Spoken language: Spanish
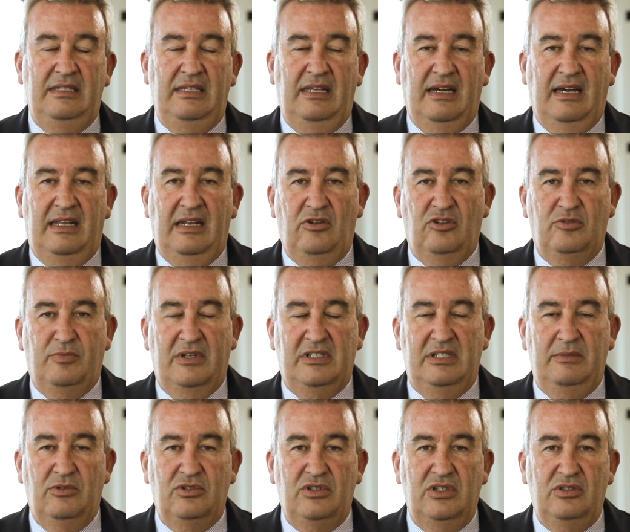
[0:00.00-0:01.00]
llegar a los
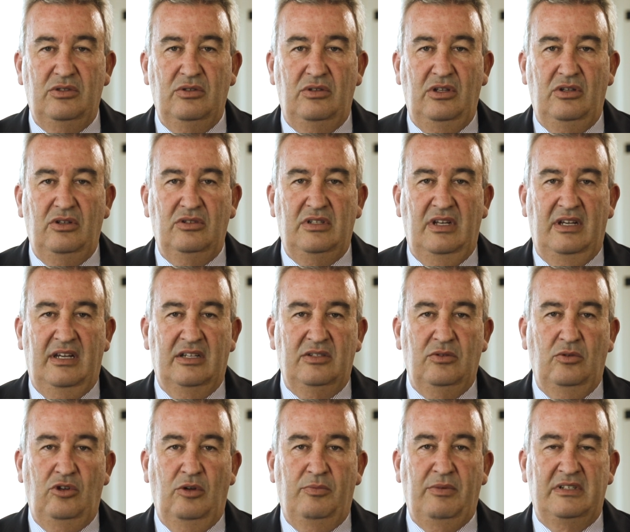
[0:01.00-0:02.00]
máximos históricos y en el
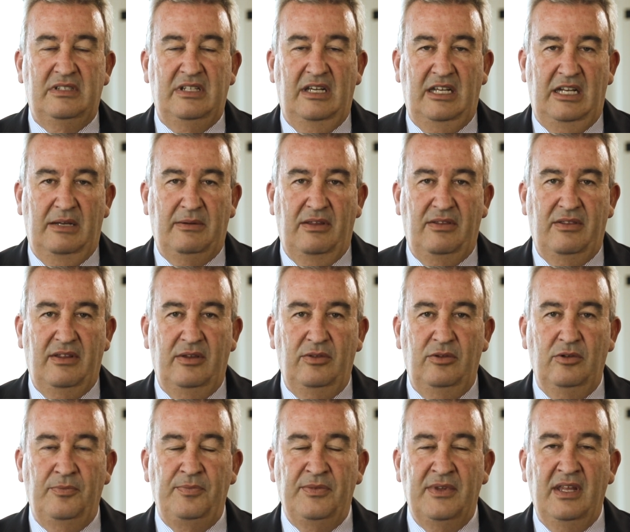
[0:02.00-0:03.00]
caso de Europa seguir
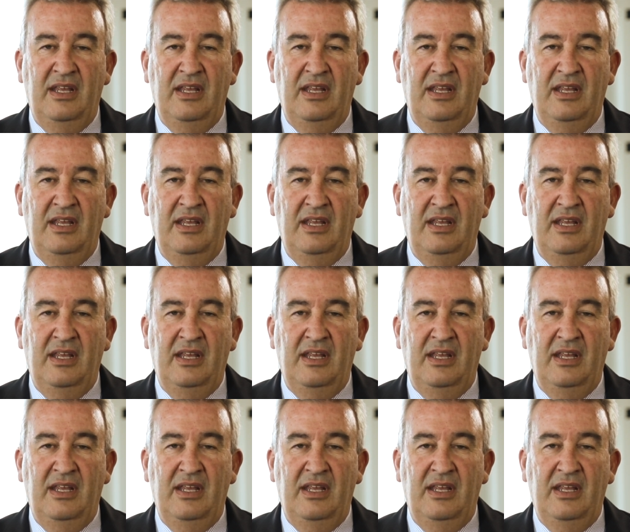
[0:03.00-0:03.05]
avanzando.